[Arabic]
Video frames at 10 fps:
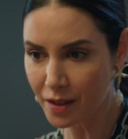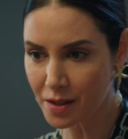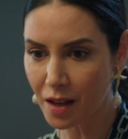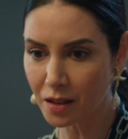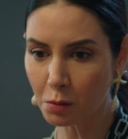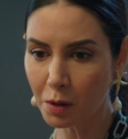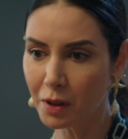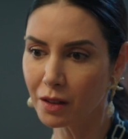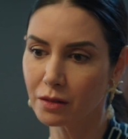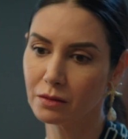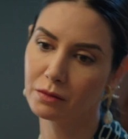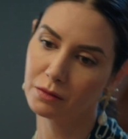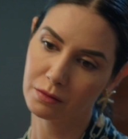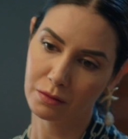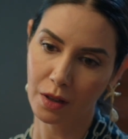مقعد بالجامعة
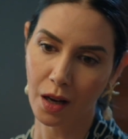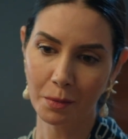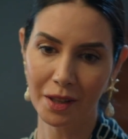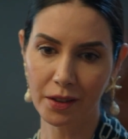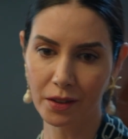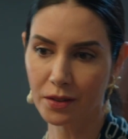بس لما